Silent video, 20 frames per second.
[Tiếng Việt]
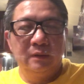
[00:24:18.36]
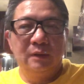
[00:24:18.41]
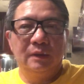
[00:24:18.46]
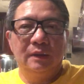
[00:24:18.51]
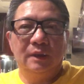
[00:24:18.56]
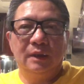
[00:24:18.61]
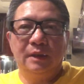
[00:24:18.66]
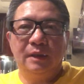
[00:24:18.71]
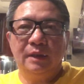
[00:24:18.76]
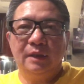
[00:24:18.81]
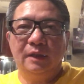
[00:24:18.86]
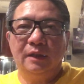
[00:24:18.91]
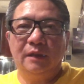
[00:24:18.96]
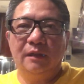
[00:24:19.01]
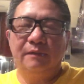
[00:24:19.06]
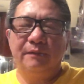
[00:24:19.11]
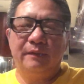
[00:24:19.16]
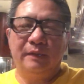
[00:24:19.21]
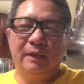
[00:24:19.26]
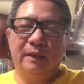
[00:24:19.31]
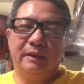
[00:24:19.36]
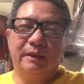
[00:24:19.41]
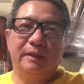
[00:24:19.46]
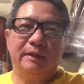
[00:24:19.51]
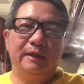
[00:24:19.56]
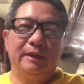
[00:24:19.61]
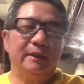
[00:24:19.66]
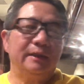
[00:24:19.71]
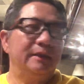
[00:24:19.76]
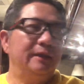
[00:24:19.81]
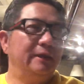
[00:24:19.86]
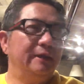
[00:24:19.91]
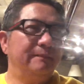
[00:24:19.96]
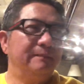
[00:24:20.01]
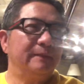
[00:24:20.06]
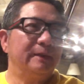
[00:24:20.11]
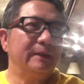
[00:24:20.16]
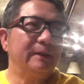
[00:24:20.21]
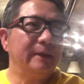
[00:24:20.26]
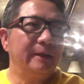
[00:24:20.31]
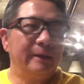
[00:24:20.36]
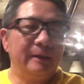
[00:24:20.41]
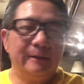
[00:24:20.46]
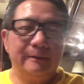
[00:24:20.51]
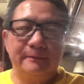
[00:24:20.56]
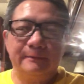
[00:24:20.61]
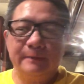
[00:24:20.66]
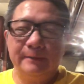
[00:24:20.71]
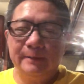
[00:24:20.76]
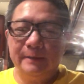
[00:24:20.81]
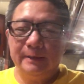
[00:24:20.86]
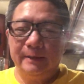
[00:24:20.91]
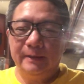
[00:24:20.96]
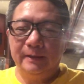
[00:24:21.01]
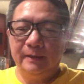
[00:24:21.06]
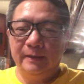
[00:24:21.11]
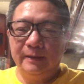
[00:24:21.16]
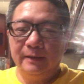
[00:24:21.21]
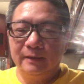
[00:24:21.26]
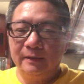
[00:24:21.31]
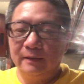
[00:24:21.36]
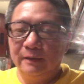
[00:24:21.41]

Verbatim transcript: ai như là Phật cái clip ngắn ngắn đây à,